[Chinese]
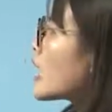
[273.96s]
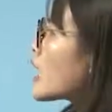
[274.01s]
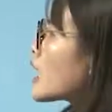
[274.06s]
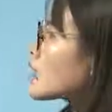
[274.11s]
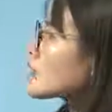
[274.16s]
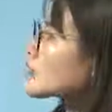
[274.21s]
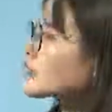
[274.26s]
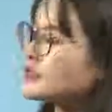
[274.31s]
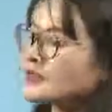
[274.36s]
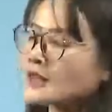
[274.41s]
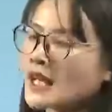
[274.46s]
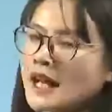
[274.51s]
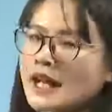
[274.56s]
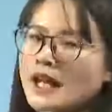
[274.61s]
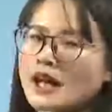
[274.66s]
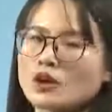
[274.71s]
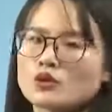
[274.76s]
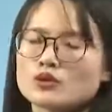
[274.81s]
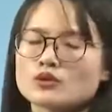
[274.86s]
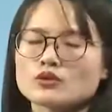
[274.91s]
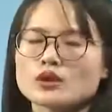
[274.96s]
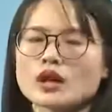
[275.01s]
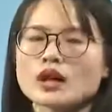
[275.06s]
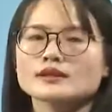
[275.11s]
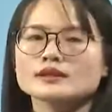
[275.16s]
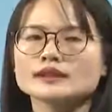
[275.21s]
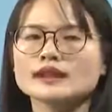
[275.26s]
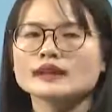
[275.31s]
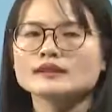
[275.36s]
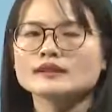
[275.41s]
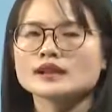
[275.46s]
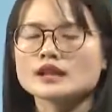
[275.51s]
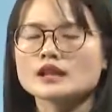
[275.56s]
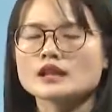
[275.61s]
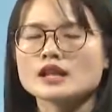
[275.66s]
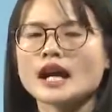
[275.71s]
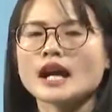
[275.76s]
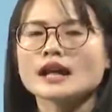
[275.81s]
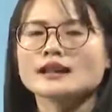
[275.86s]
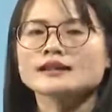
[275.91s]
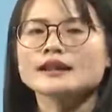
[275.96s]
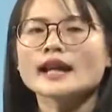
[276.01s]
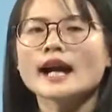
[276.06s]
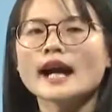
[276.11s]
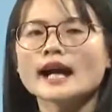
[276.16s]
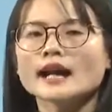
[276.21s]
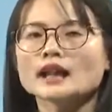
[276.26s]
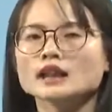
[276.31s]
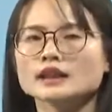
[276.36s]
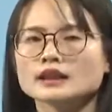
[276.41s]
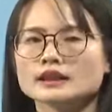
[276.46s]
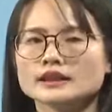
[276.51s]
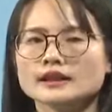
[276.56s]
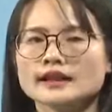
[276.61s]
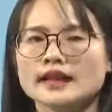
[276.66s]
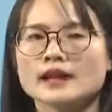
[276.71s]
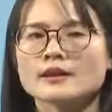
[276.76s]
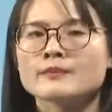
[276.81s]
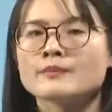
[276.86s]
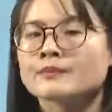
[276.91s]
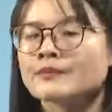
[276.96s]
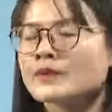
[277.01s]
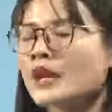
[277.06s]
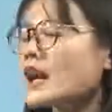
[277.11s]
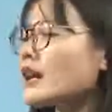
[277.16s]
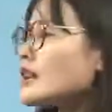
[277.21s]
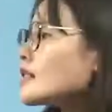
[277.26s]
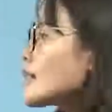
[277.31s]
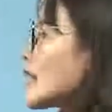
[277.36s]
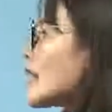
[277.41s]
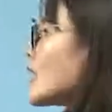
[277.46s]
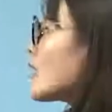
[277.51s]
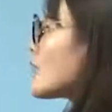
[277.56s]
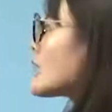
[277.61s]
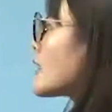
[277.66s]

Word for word: 二个材料主要讲的是太和殿。材料